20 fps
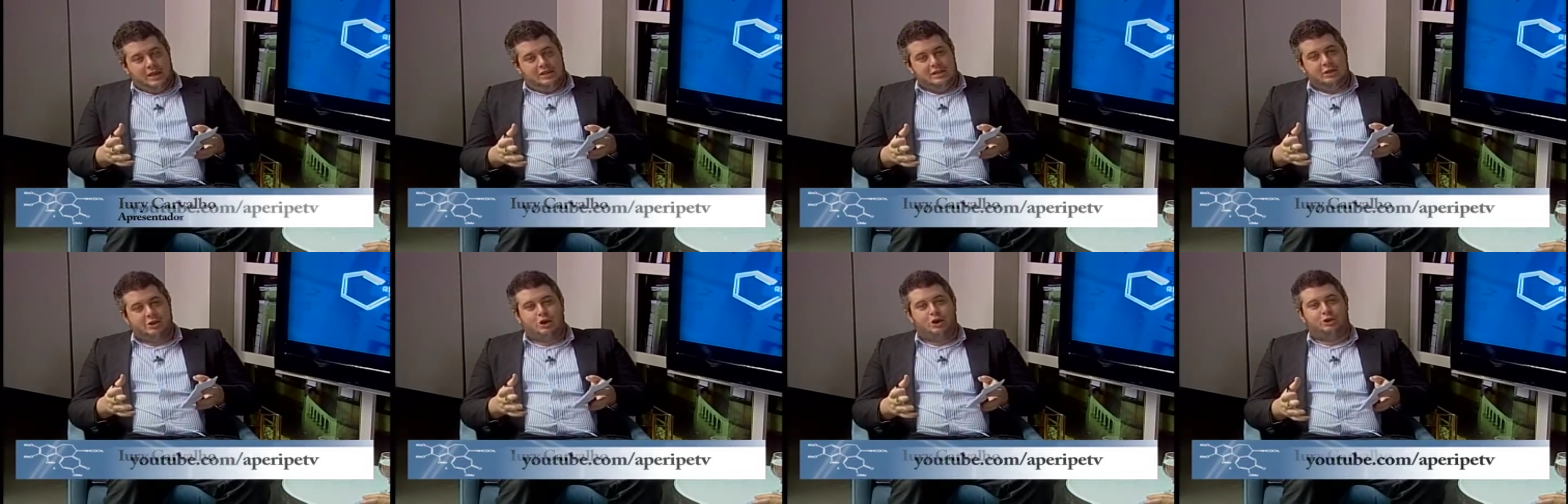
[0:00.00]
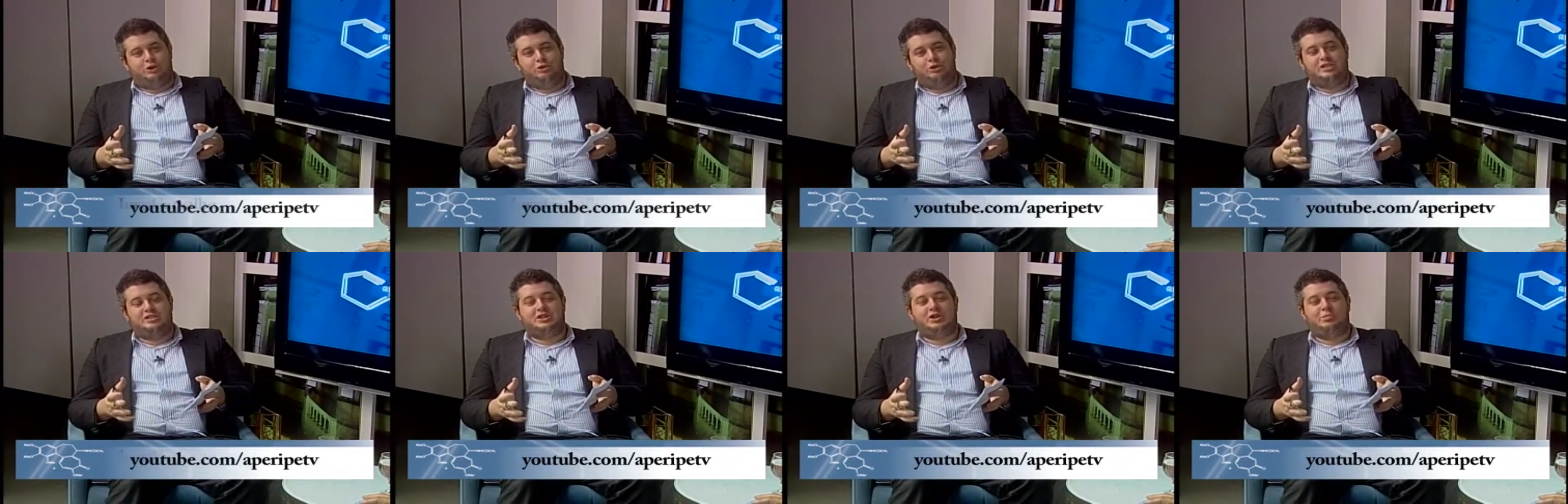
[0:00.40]
E agora
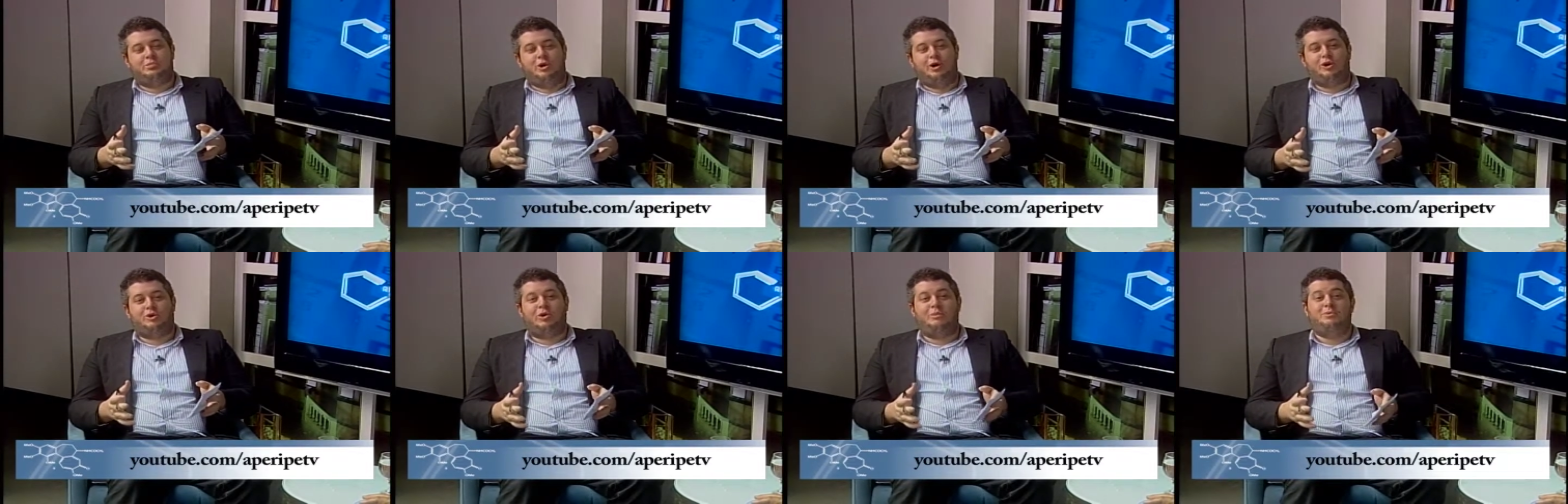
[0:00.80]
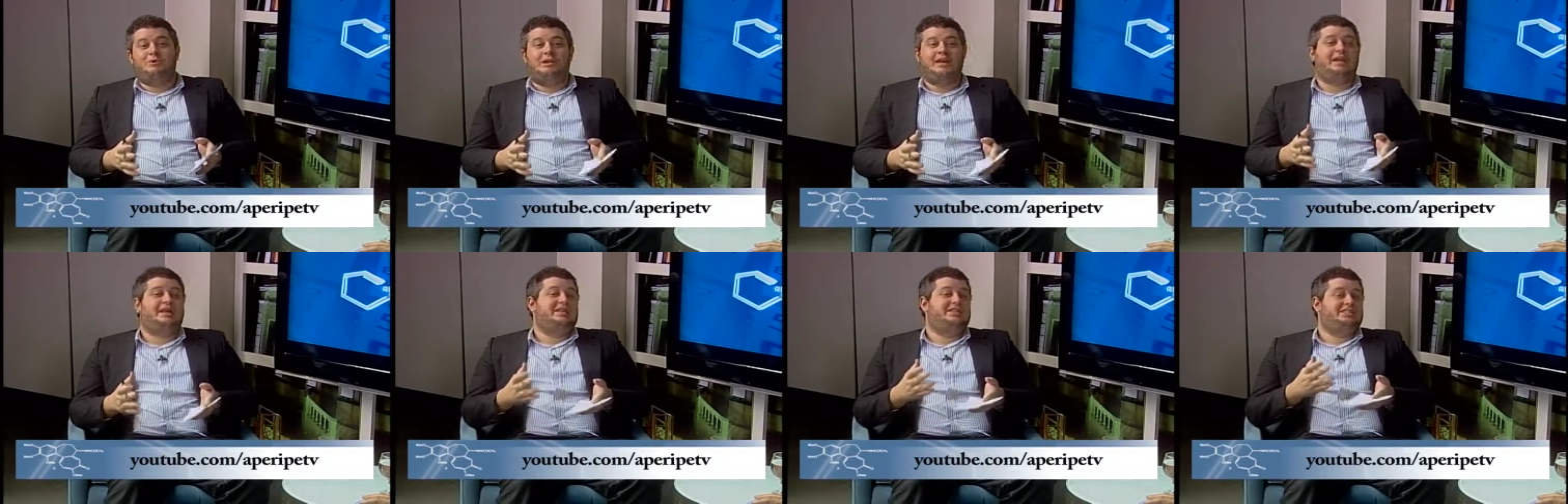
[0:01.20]
no terceiro bloco, a
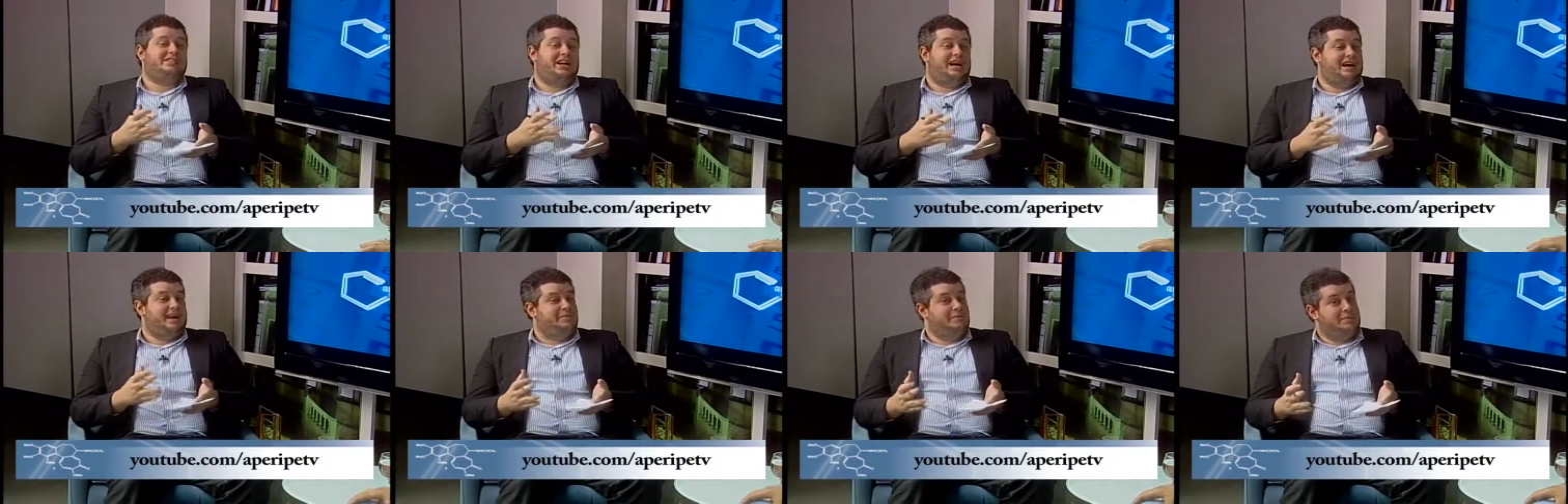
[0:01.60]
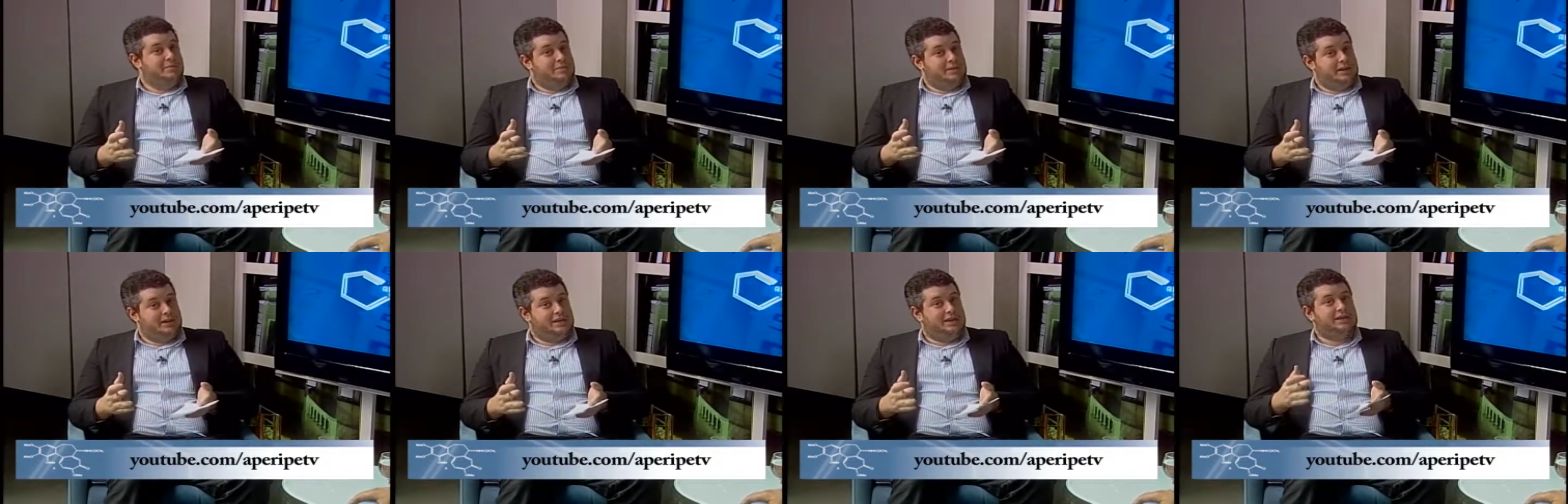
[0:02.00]
mulher já é
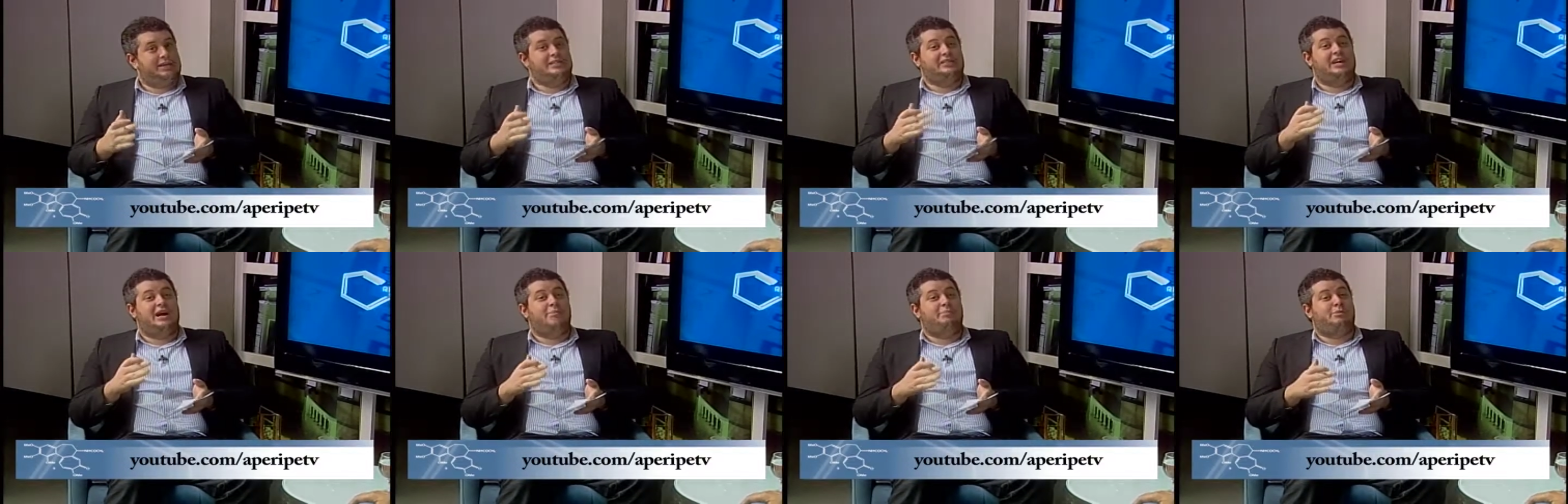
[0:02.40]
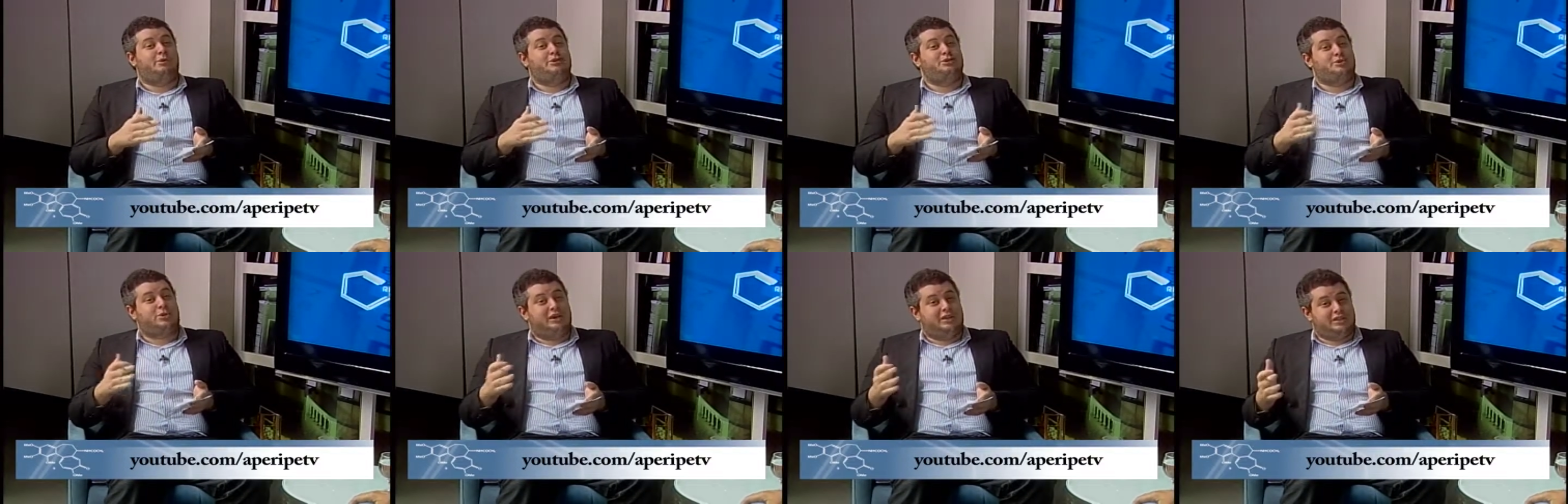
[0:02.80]
mamãe, já
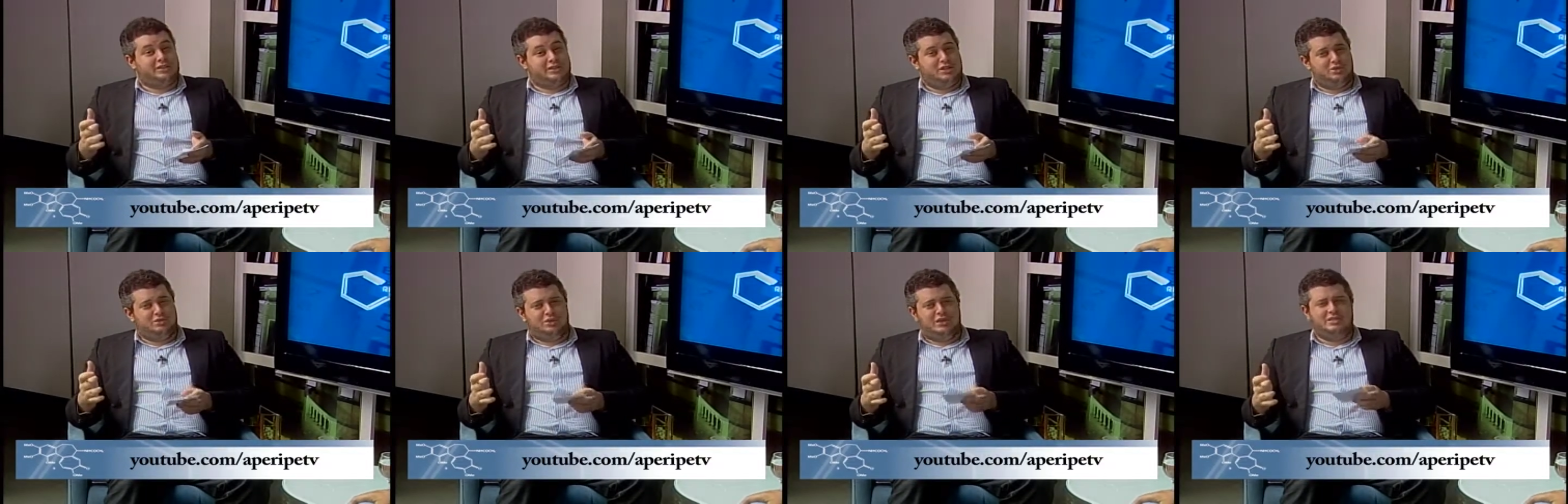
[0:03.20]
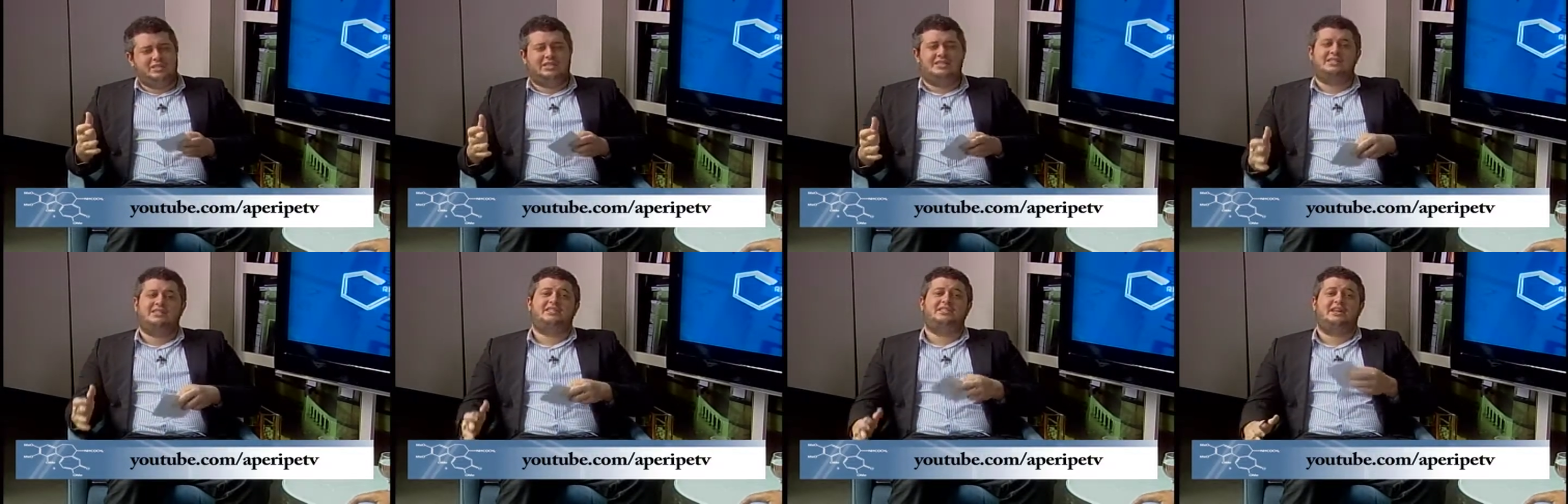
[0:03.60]
após 45
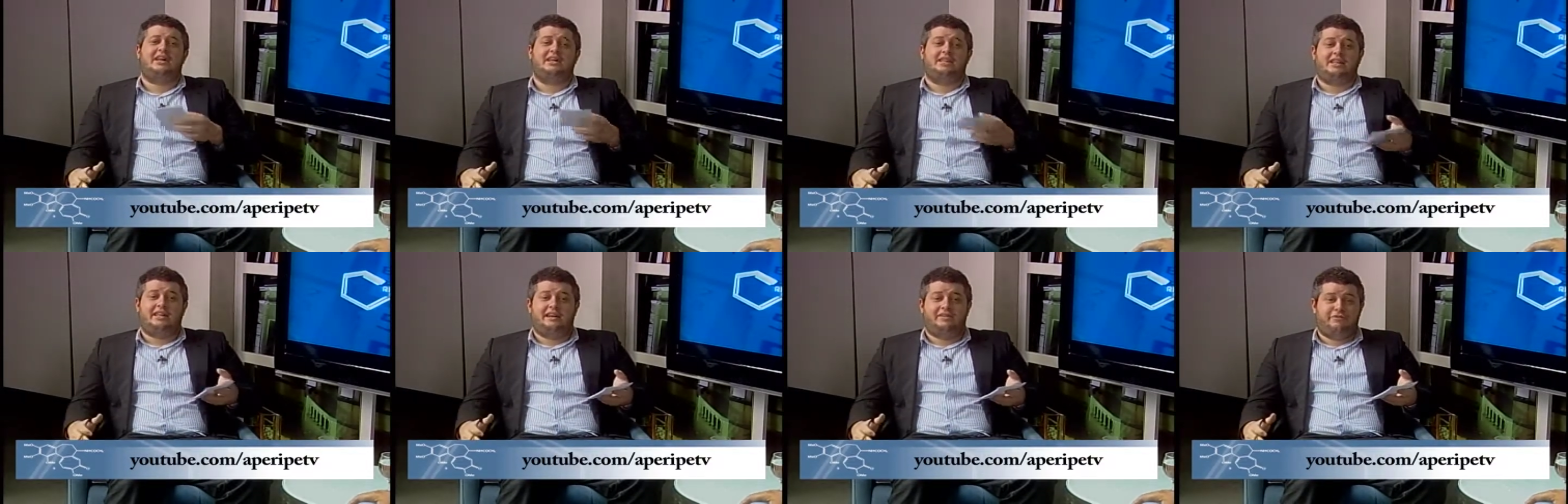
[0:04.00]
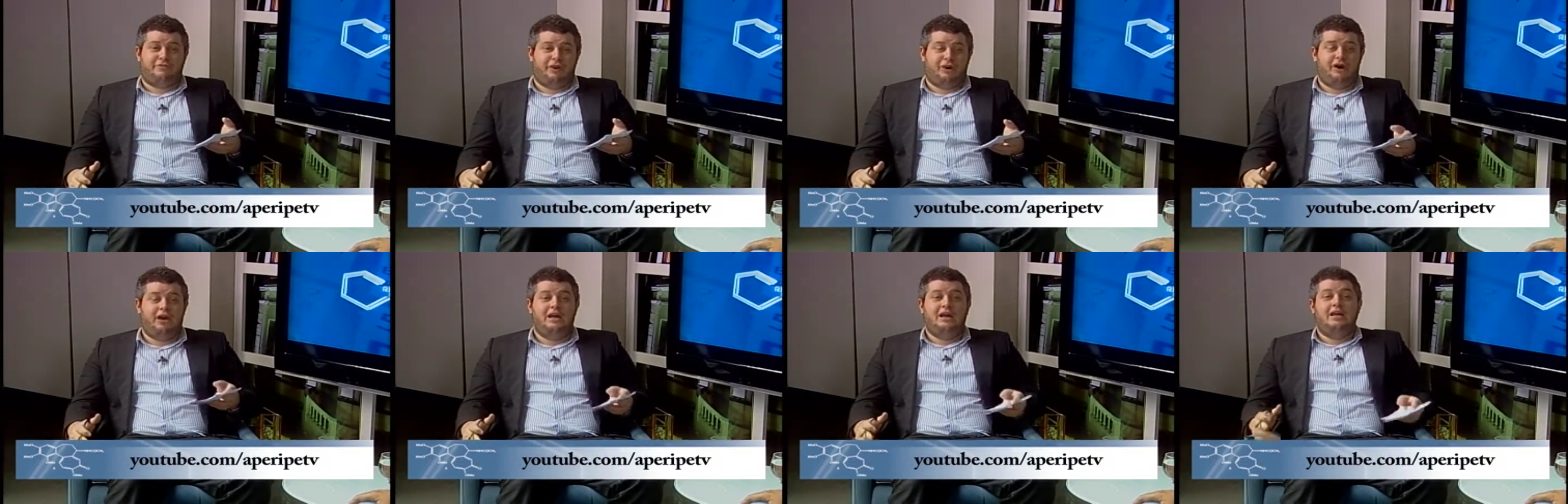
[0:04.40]
anos, às vezes já é até
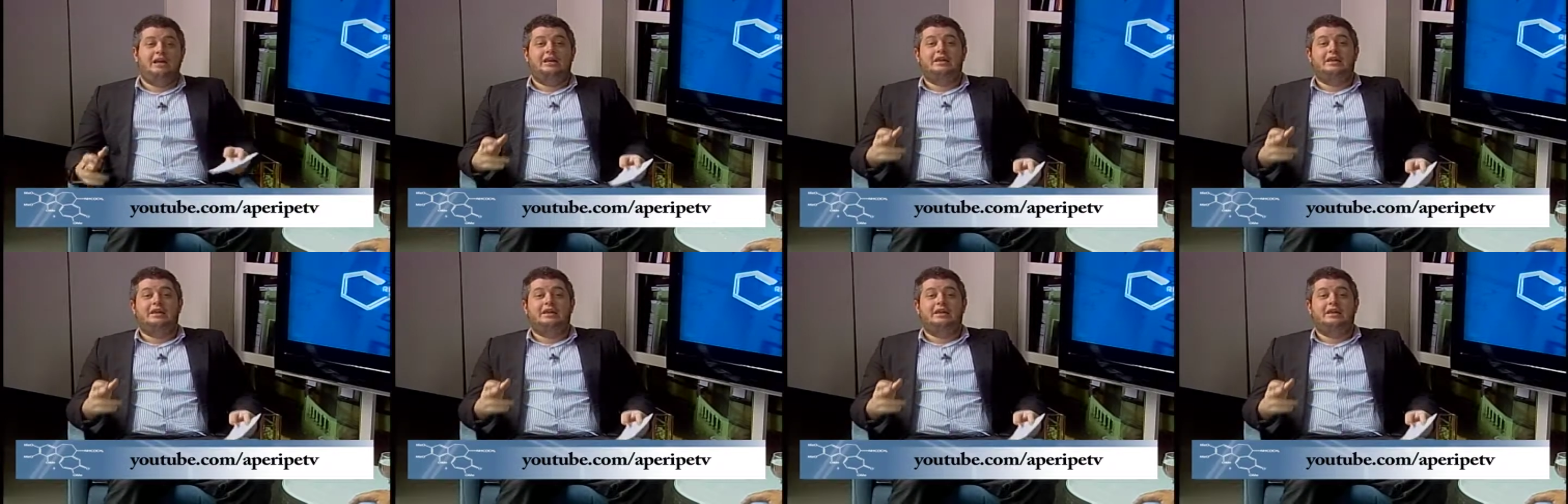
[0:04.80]
avó.